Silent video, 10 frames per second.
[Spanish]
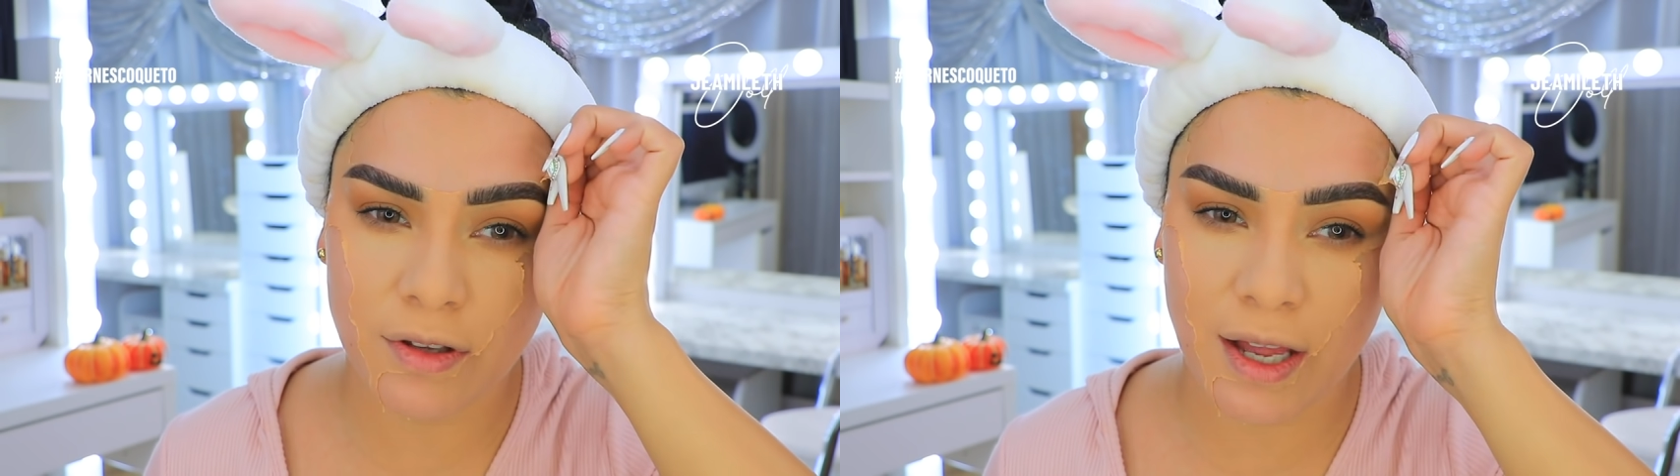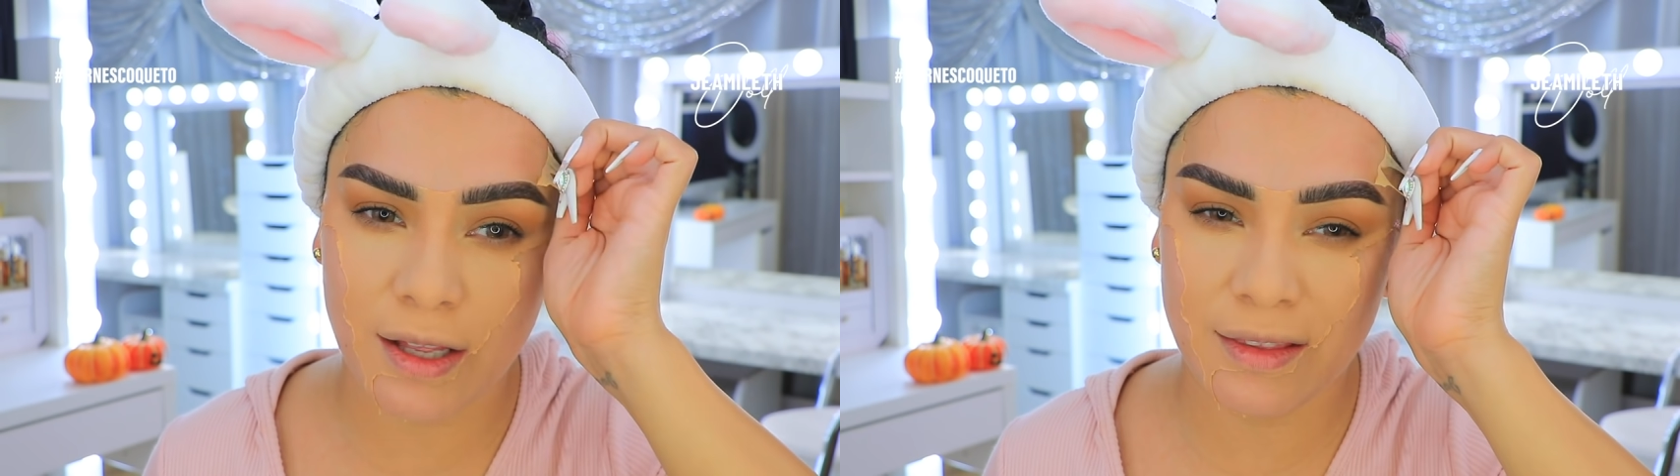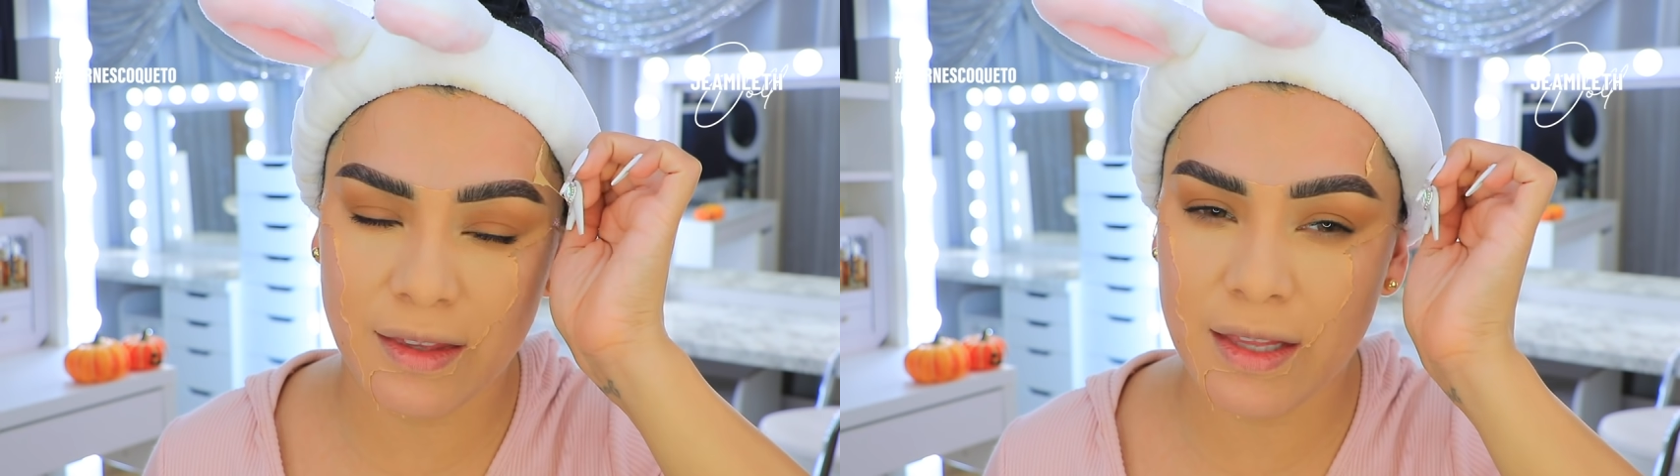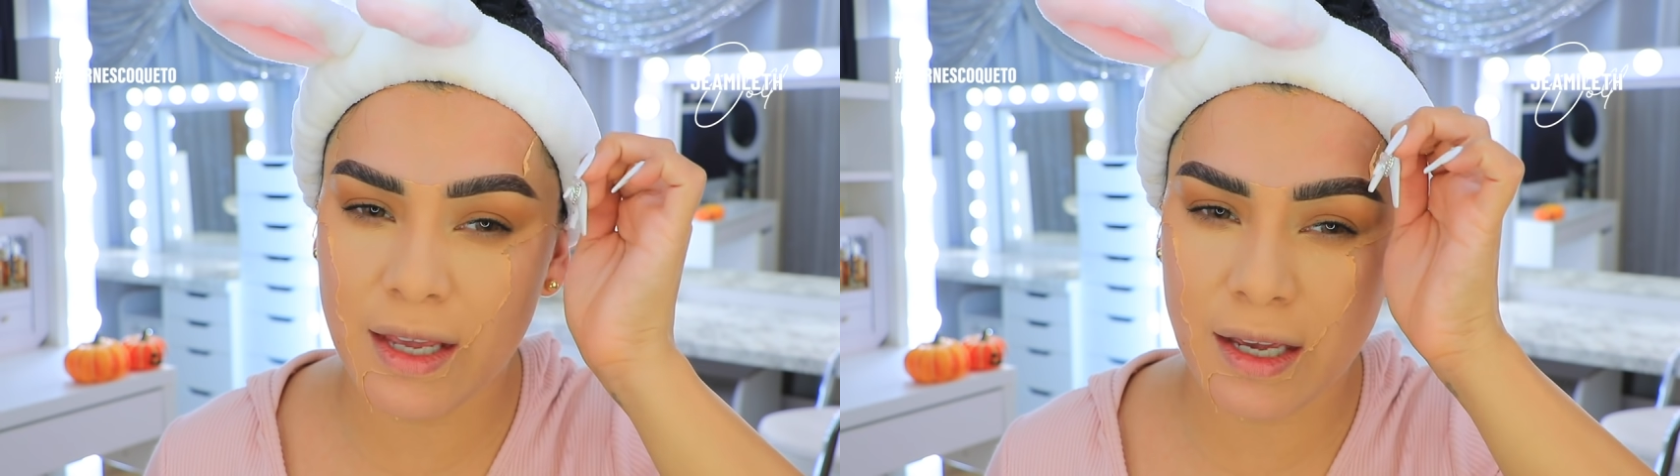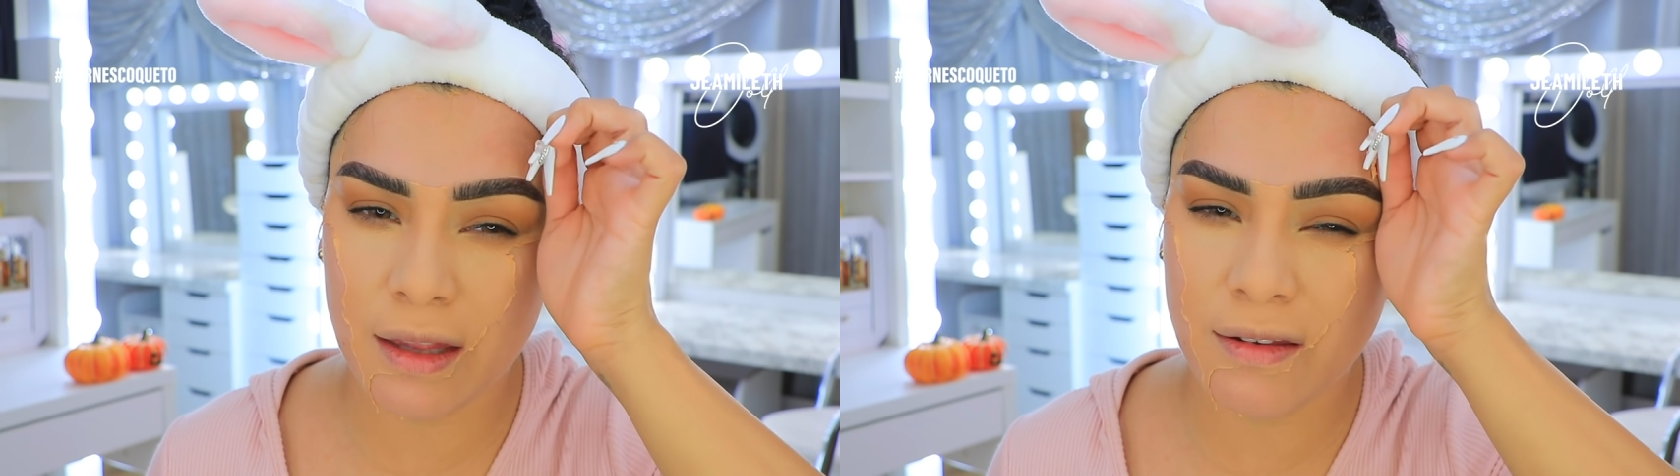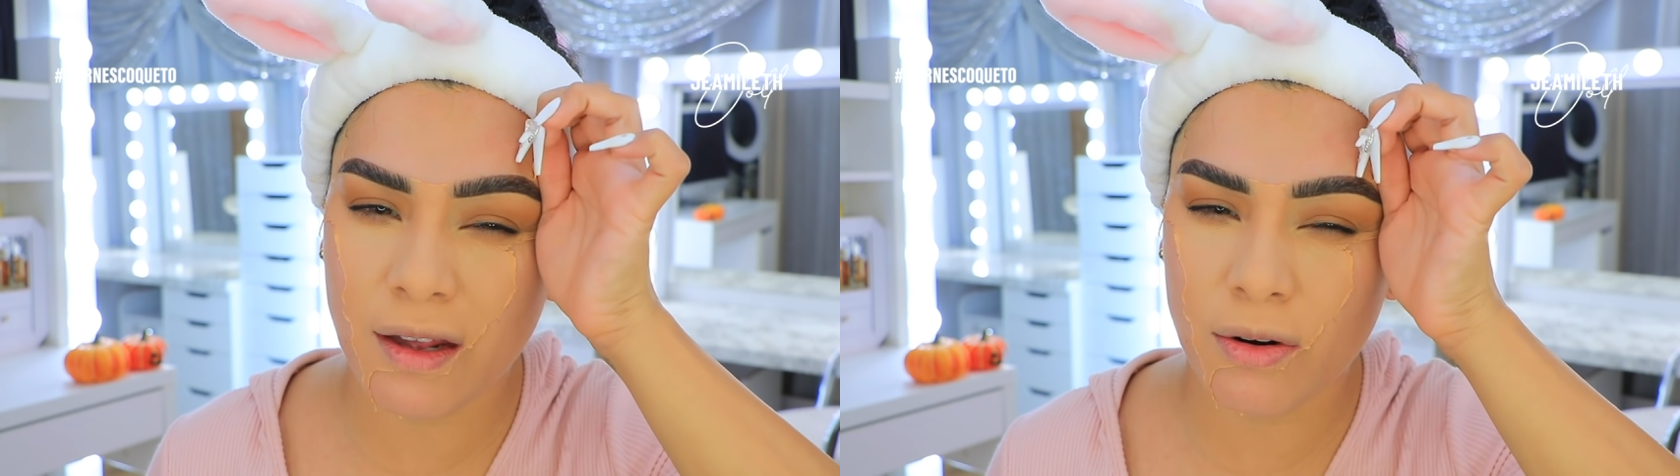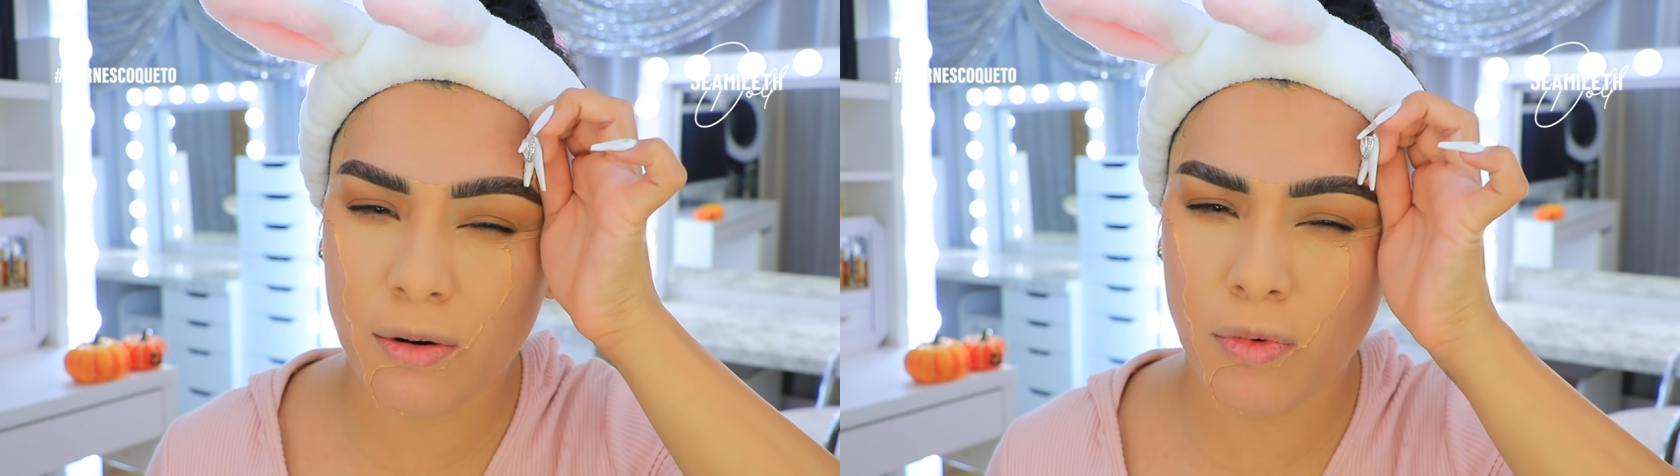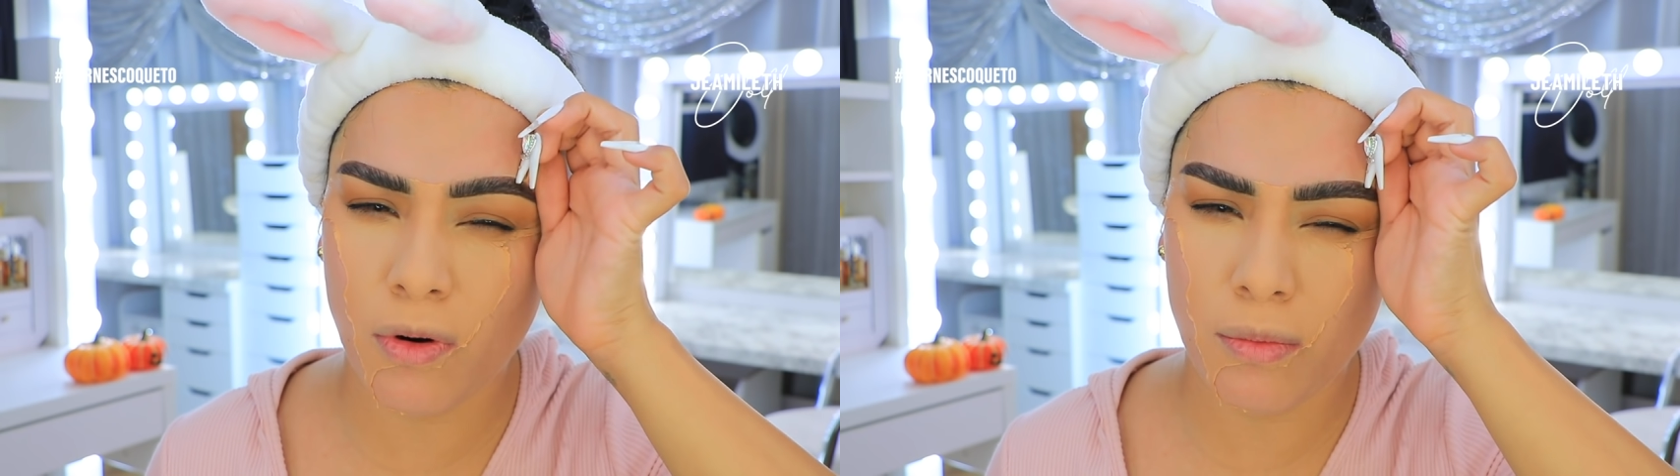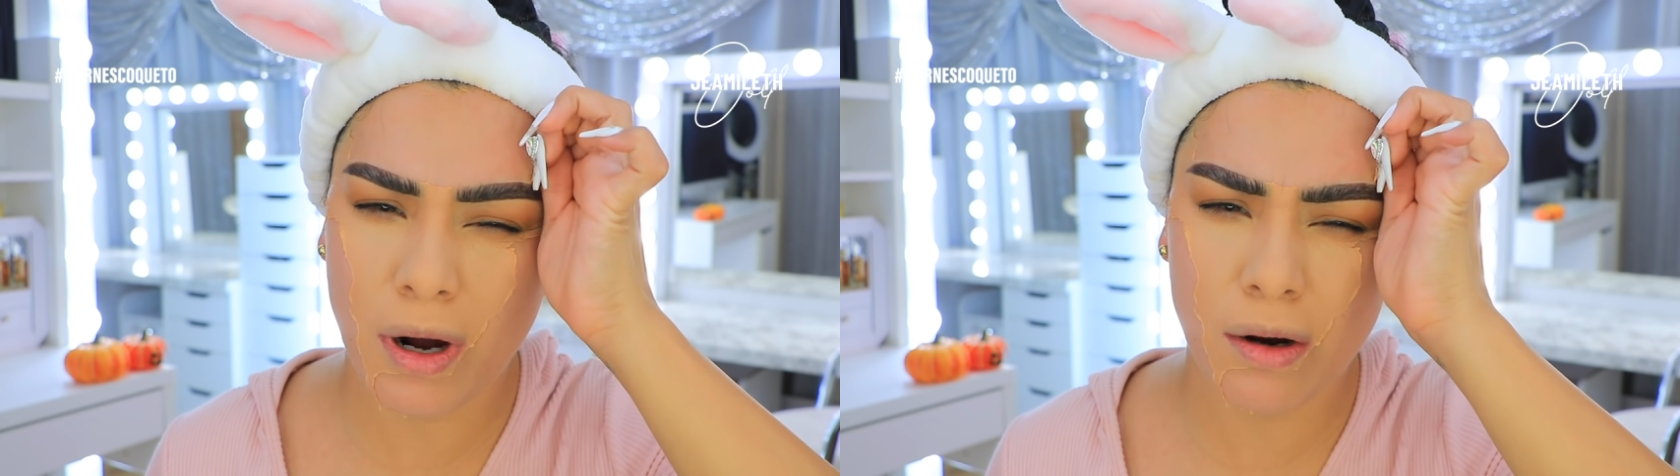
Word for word: O sea, tenía que hacerlo como,